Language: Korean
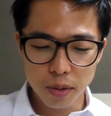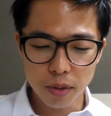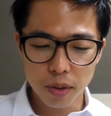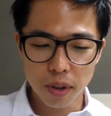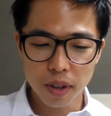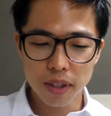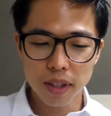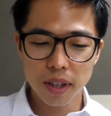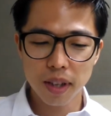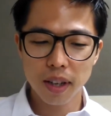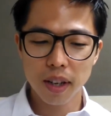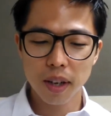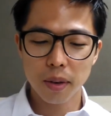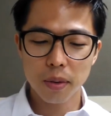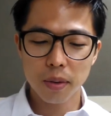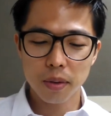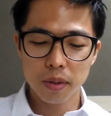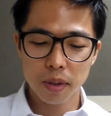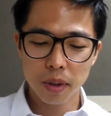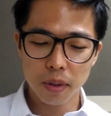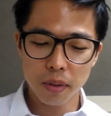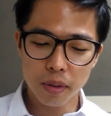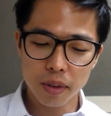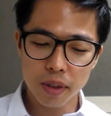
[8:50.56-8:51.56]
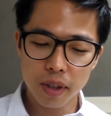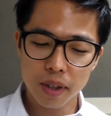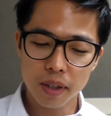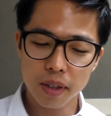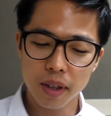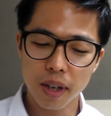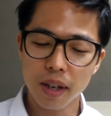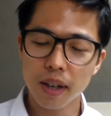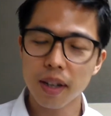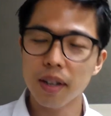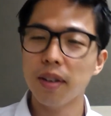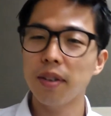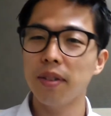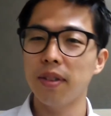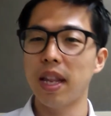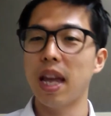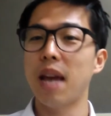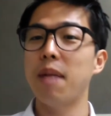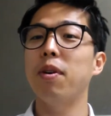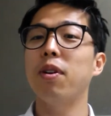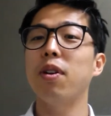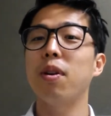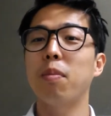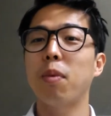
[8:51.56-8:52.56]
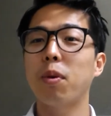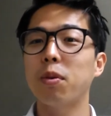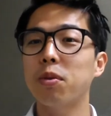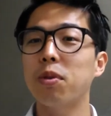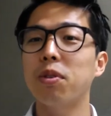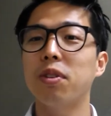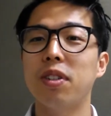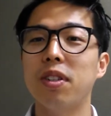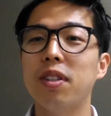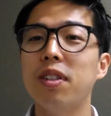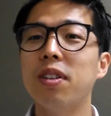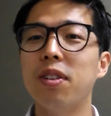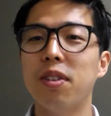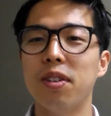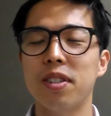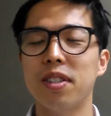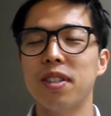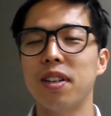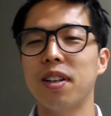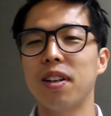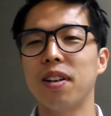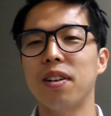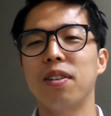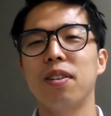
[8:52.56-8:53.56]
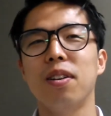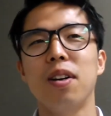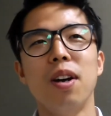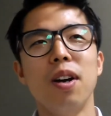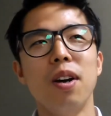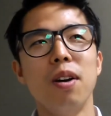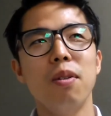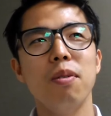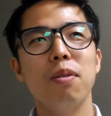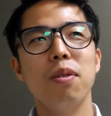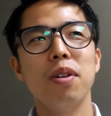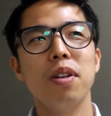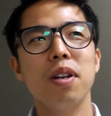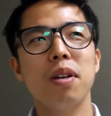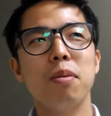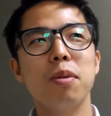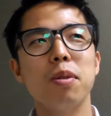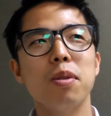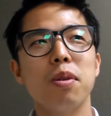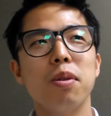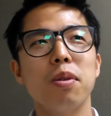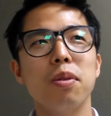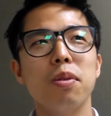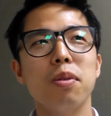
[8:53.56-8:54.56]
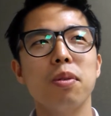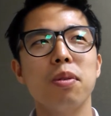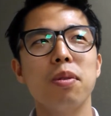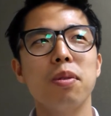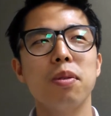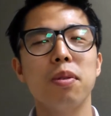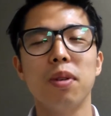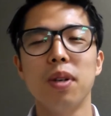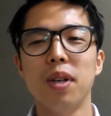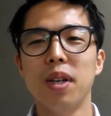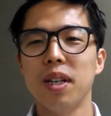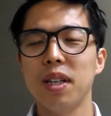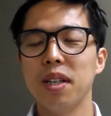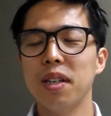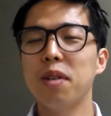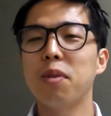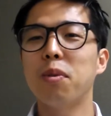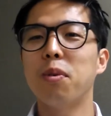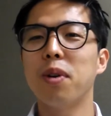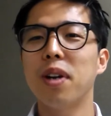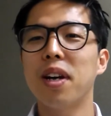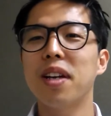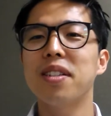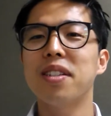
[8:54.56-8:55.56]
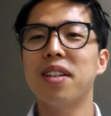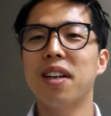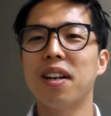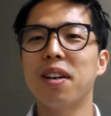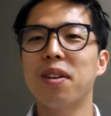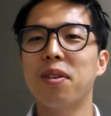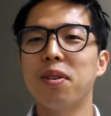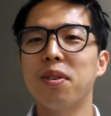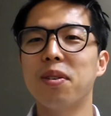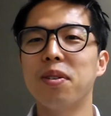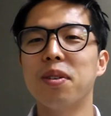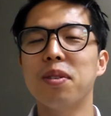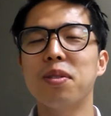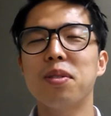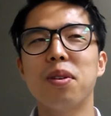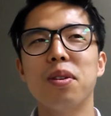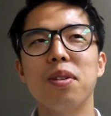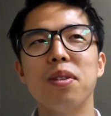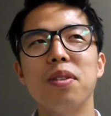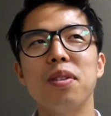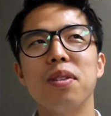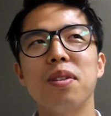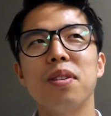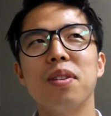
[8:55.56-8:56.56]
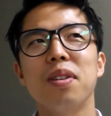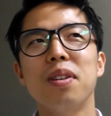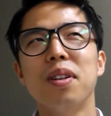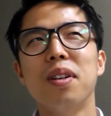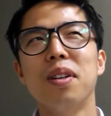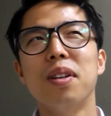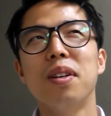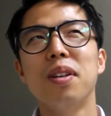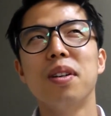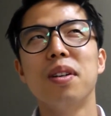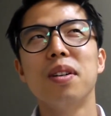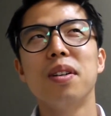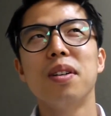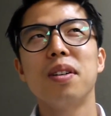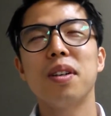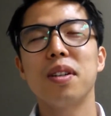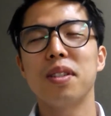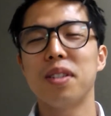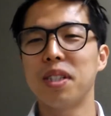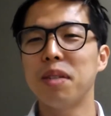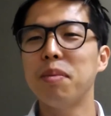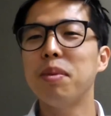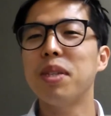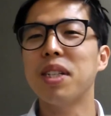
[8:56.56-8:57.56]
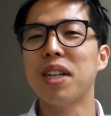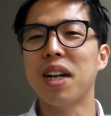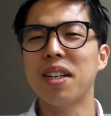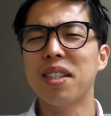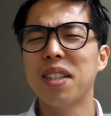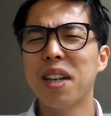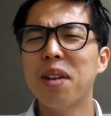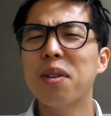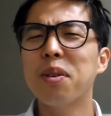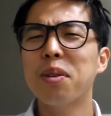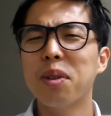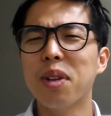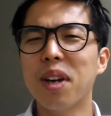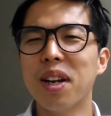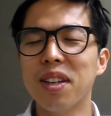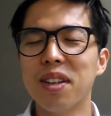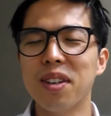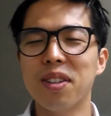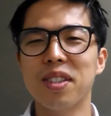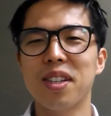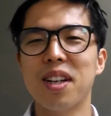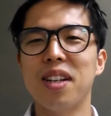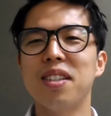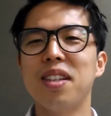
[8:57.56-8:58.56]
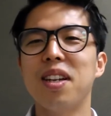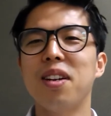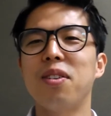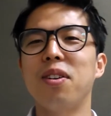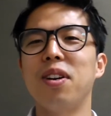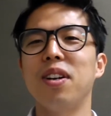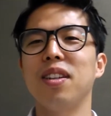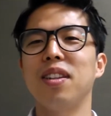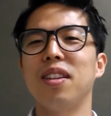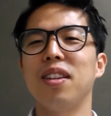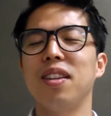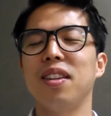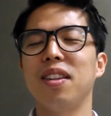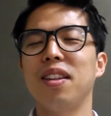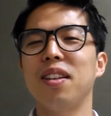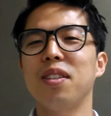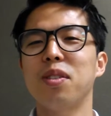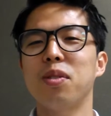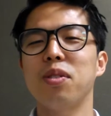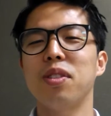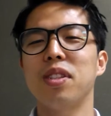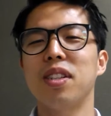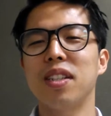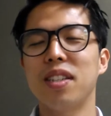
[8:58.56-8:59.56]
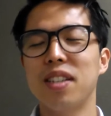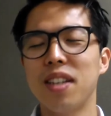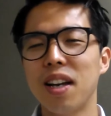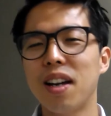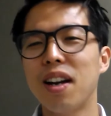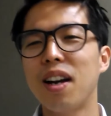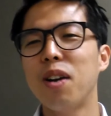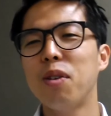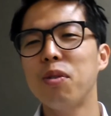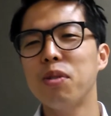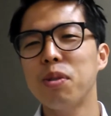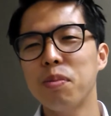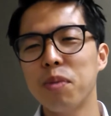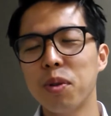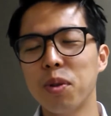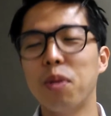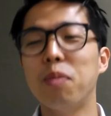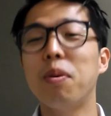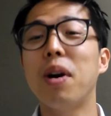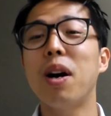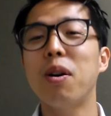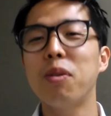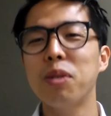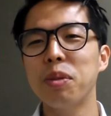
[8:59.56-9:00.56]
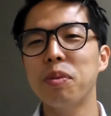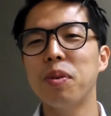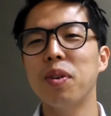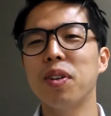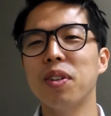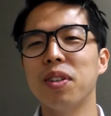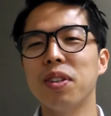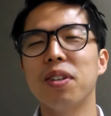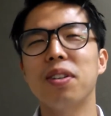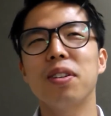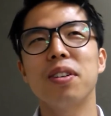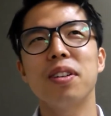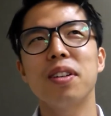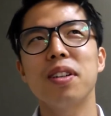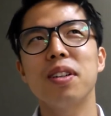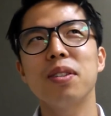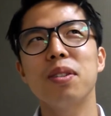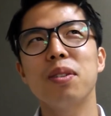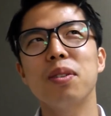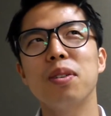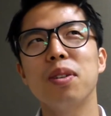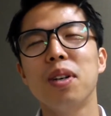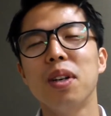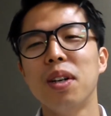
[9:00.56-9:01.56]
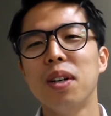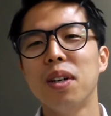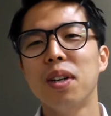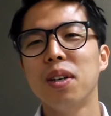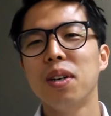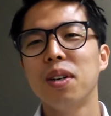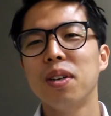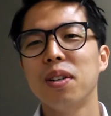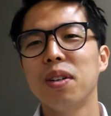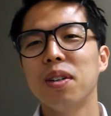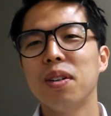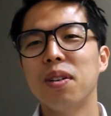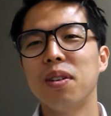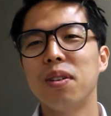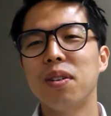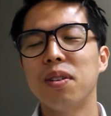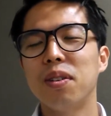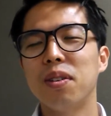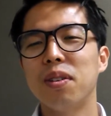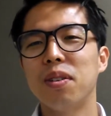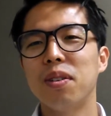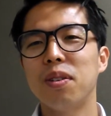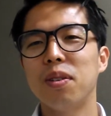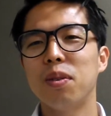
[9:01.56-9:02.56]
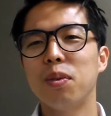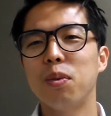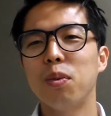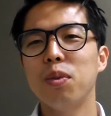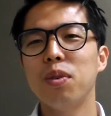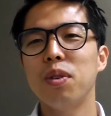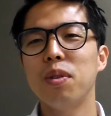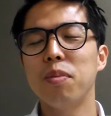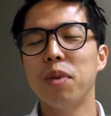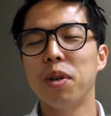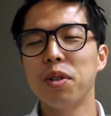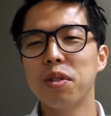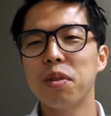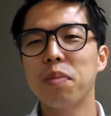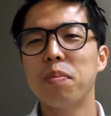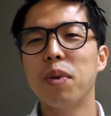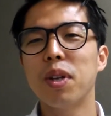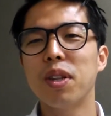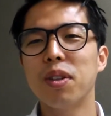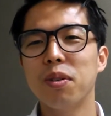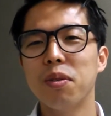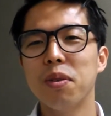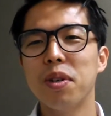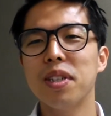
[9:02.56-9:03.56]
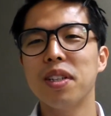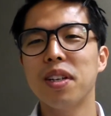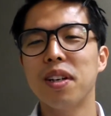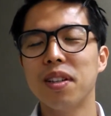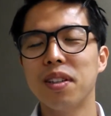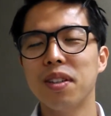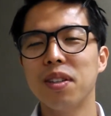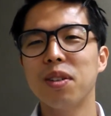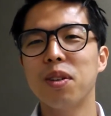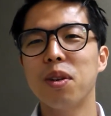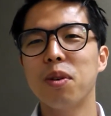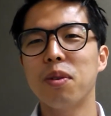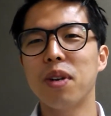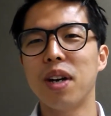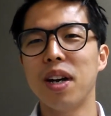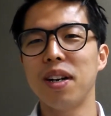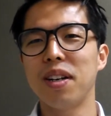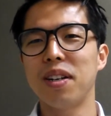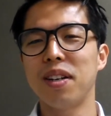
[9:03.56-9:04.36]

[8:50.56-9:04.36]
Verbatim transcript: 생각했고, 저도 그래서 약간 이런 내면의 목소리 듣는 거 있잖아요. 왜냐면 저도 일을 오래 하지 않았거든요. 저는 집이 잘 산 것도 아니에요. 잘 산 거 아닌데 전 진짜 제가 하고 싶은 거 너무 하고 싶거든요. 그래서 오늘 면접 봤던 회사 같은 경우는 아예 그냥